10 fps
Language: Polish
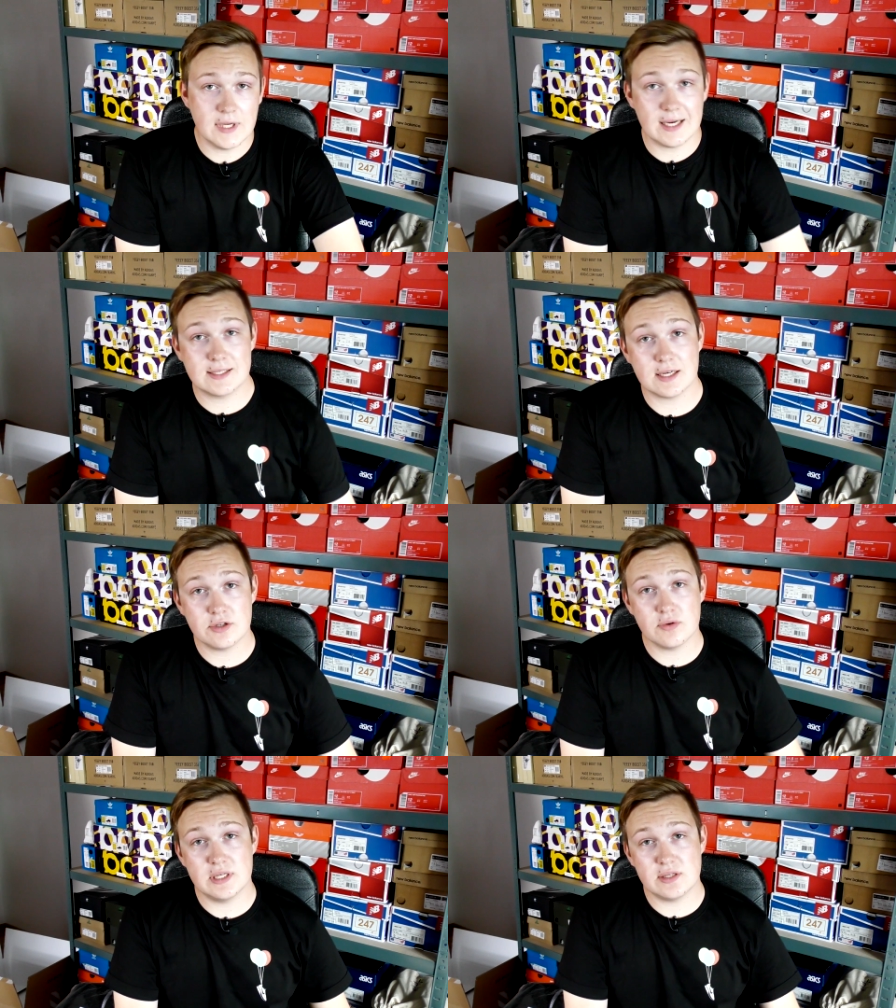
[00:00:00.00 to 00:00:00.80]
Jak z
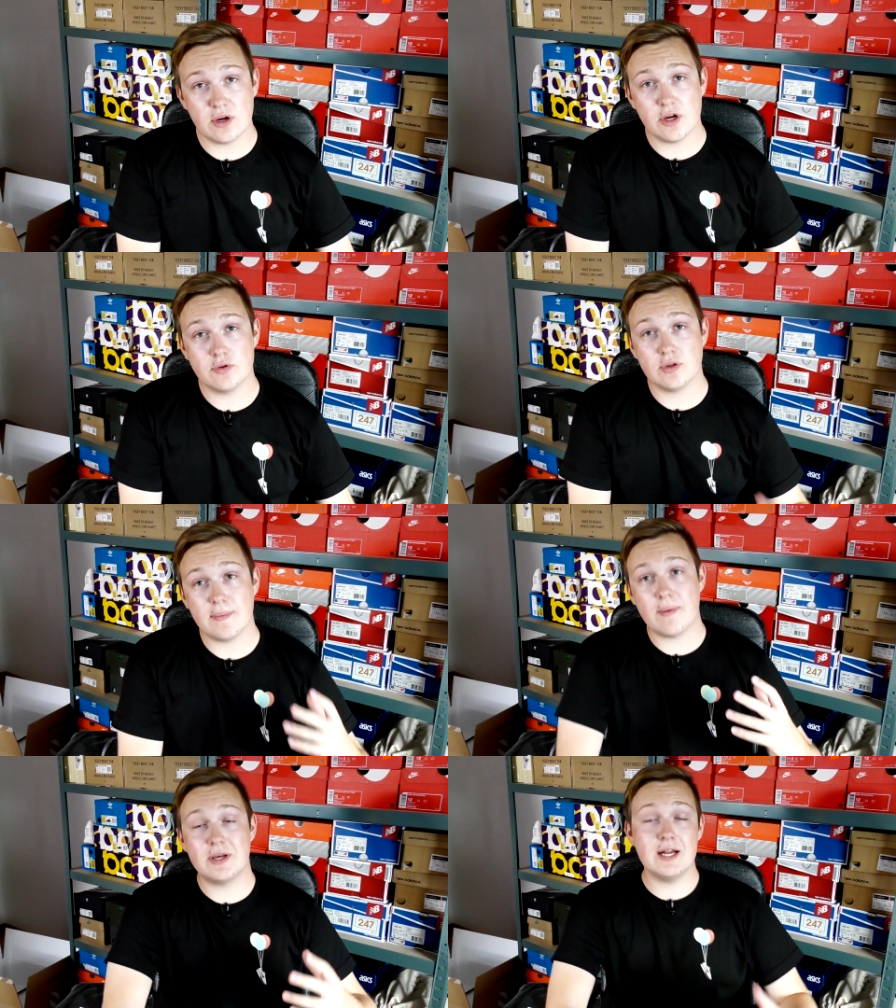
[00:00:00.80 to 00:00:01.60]
każdą historią, tutaj
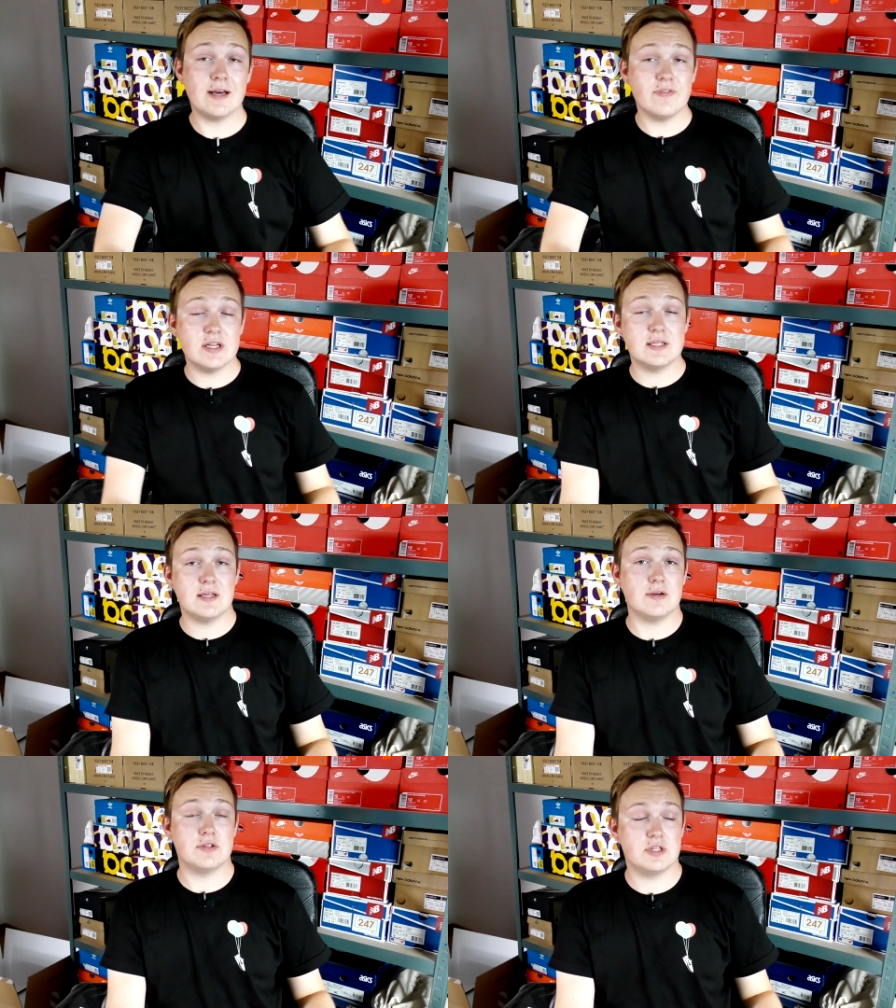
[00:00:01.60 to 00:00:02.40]
mamy kilka wersji
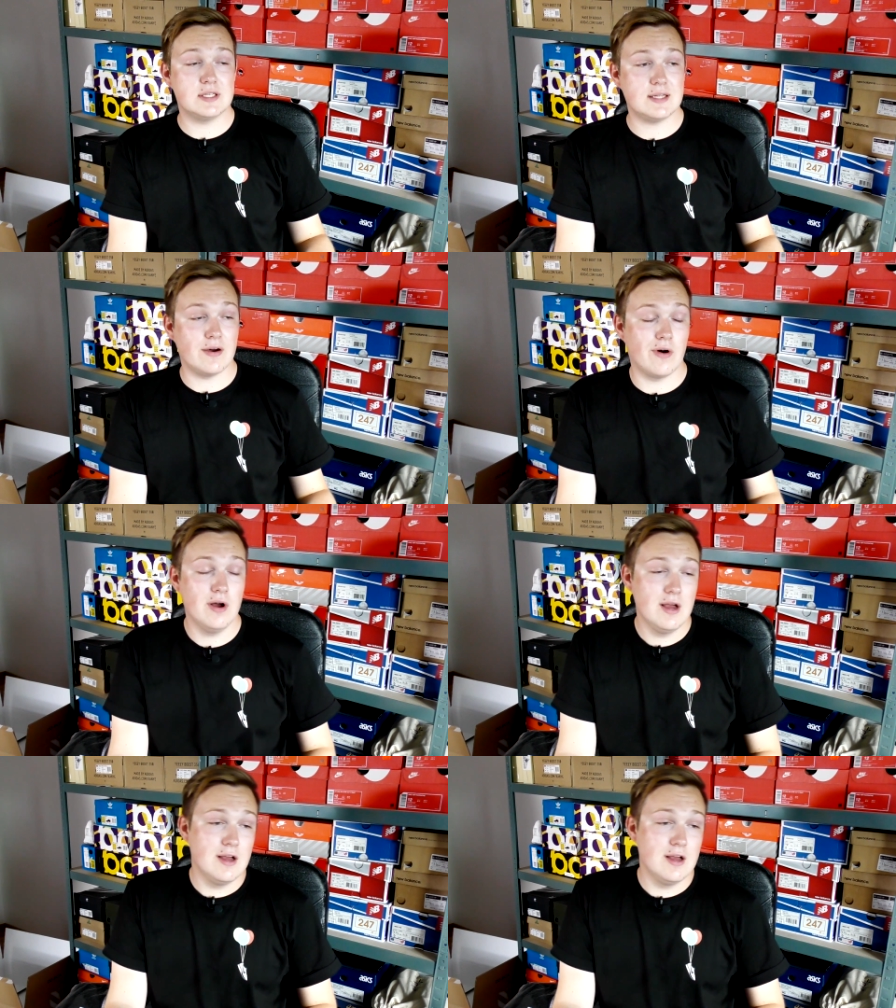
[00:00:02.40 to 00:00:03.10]
tego, co się stało